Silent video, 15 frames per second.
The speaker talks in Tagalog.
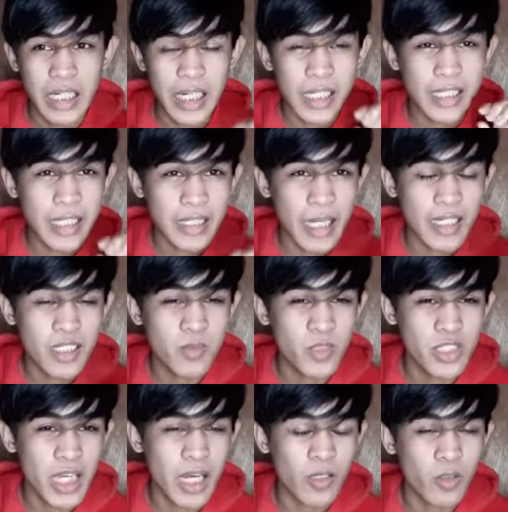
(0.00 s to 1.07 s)
Itatags mo
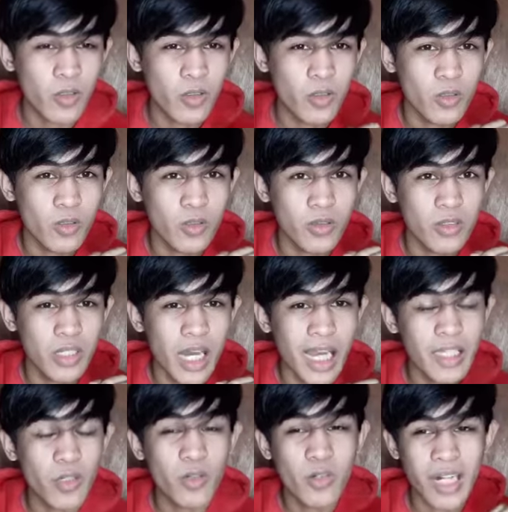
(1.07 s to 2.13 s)
siya kung
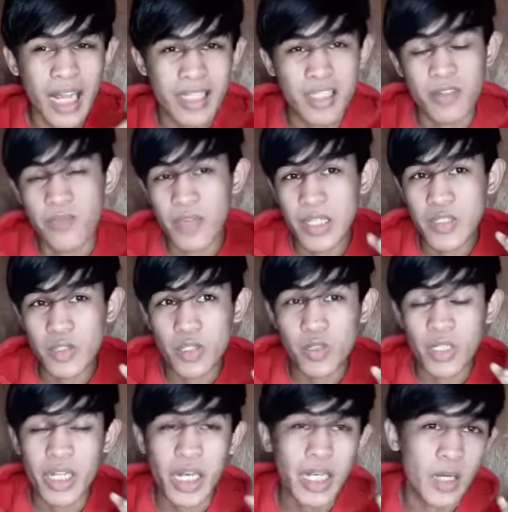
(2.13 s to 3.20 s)
anong klaseng video yung
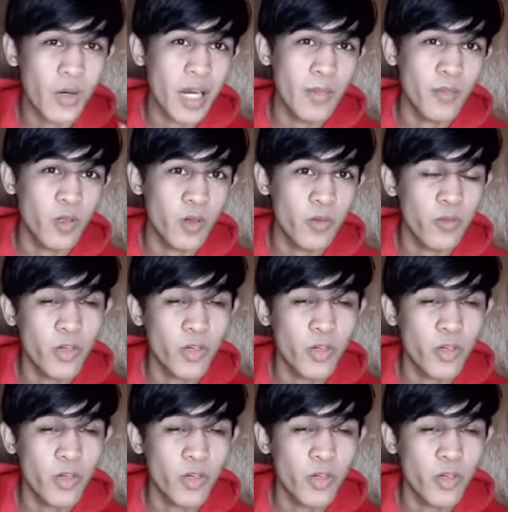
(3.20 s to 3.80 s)
ginagawa mo.